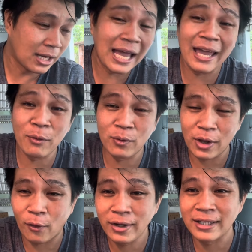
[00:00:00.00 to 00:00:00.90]
theo
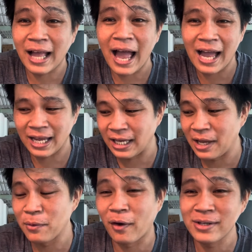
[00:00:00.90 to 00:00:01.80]
dõi người ta thì
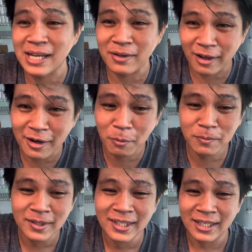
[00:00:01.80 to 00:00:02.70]
theo dõi sao cho anh đúng
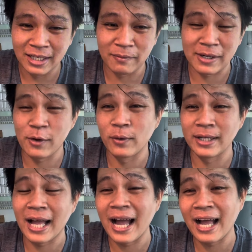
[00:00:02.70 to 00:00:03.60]
thì mặc dù người
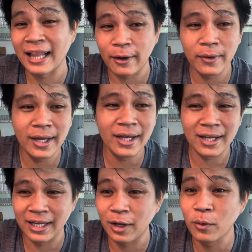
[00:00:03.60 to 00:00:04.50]
ta nói á,
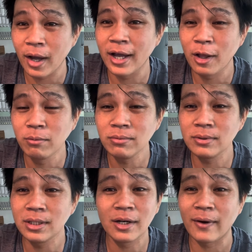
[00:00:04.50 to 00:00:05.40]
thì ok đúng
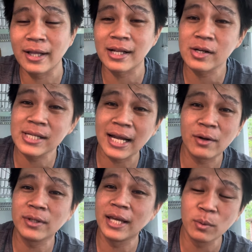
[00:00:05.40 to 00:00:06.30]
chứ đâu phải người ta nói sai
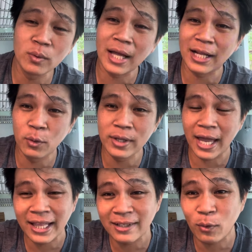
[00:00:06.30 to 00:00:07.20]
đâu chiêu của người ta nuôi vậy
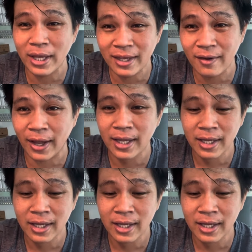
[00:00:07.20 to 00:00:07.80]
người ta quay như vậy